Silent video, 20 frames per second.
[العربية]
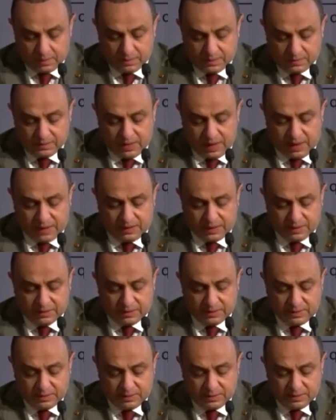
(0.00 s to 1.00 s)
سعادة
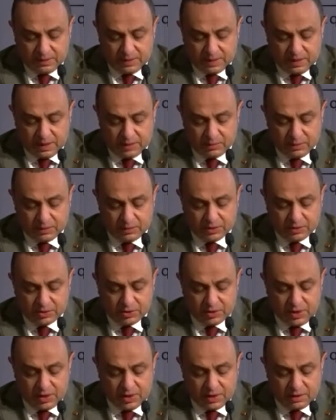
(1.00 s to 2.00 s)

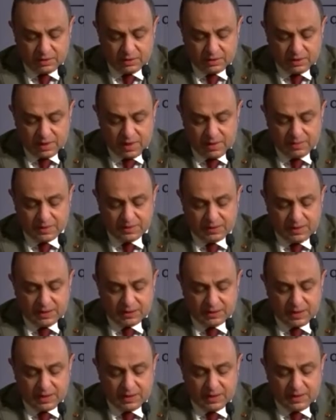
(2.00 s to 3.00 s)
المستشار أحمد
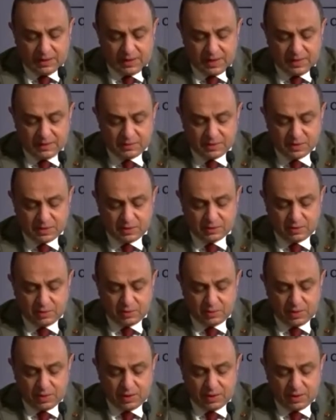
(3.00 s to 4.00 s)
سعيد خليل رئيس مجلس
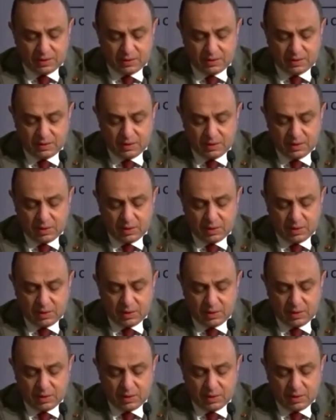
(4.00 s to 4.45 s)
الأمناء